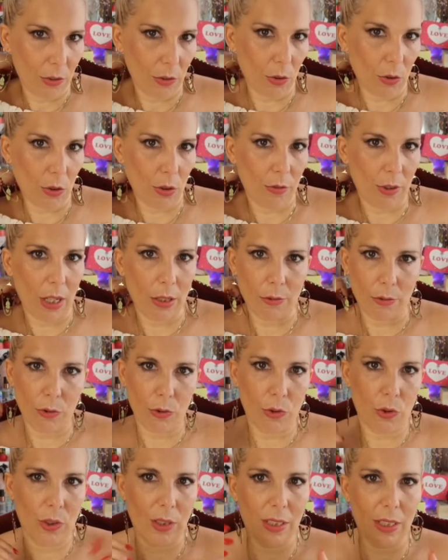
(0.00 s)
Donc euh, voilà,
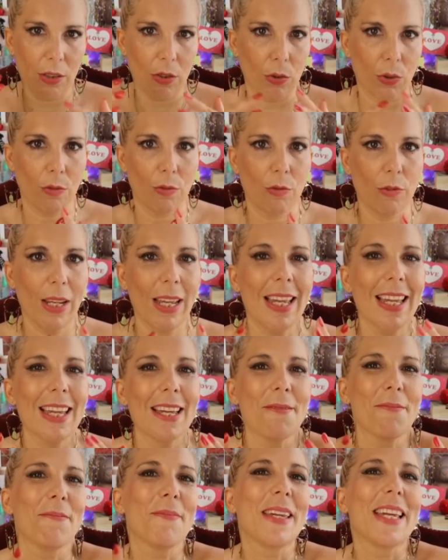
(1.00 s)
vous utilisez celui que vous voulez,
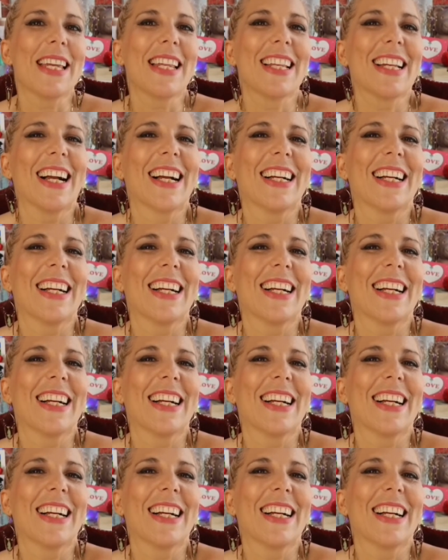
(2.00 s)
mais